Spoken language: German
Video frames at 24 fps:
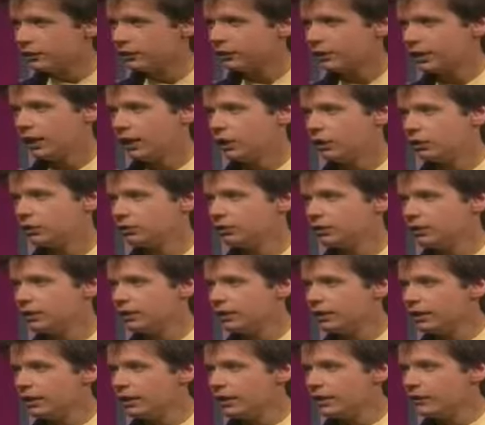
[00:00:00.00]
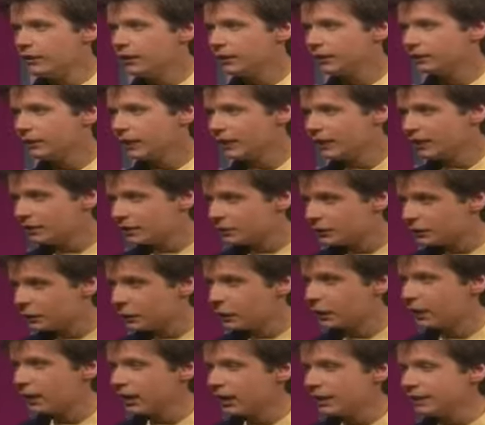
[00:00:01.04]
Frau. Was war denn
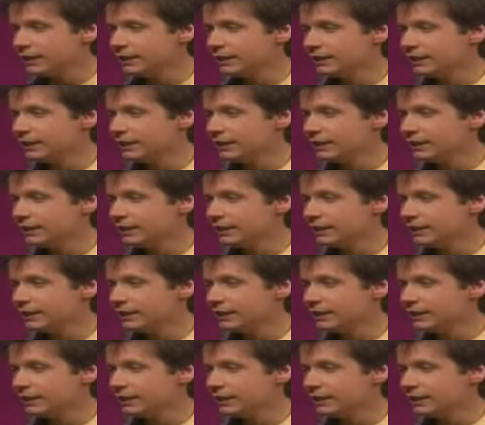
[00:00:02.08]
vorher an